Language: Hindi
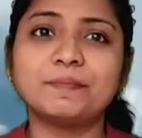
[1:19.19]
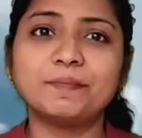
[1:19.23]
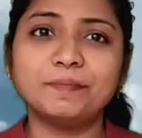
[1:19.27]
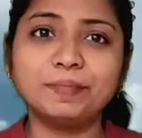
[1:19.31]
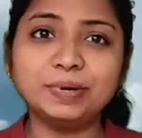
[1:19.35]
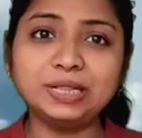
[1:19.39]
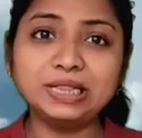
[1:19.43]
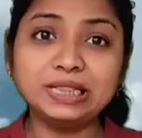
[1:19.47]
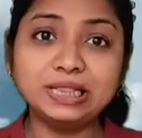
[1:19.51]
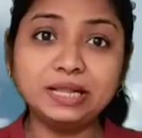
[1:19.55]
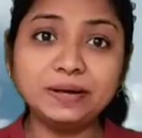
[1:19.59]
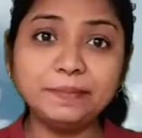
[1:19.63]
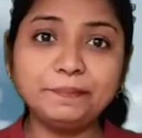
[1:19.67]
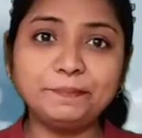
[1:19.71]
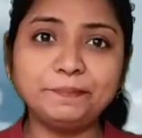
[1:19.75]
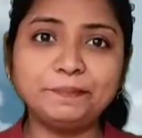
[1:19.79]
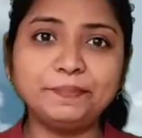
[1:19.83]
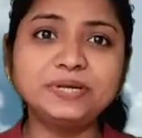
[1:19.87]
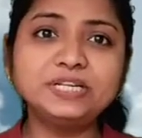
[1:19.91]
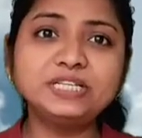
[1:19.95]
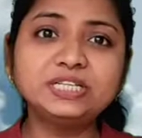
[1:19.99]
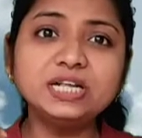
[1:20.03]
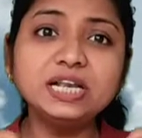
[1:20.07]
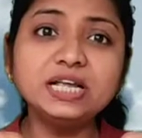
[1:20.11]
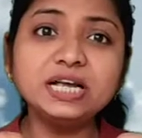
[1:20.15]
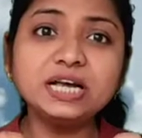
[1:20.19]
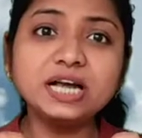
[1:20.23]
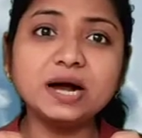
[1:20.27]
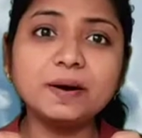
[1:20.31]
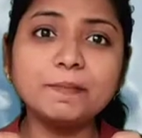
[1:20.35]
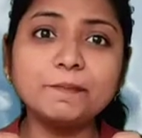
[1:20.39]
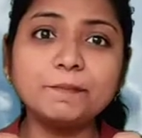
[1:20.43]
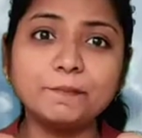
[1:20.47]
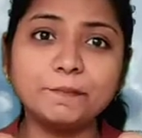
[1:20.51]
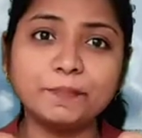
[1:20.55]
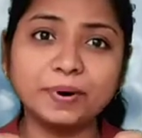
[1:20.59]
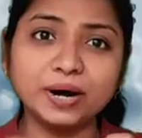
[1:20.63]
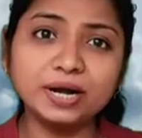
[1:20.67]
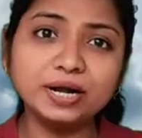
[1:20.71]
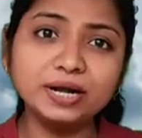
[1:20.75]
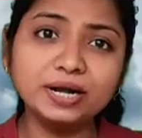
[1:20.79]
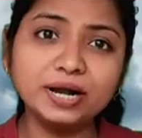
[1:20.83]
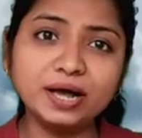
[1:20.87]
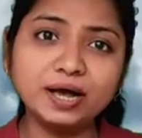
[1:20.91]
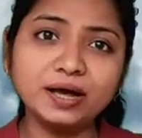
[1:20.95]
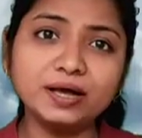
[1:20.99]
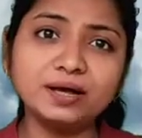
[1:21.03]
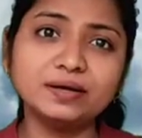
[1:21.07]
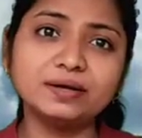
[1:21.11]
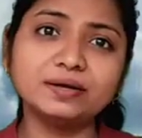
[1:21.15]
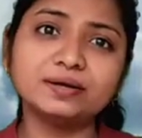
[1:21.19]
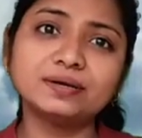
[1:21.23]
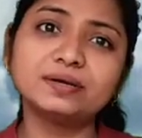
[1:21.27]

मतलब बिजली का बनना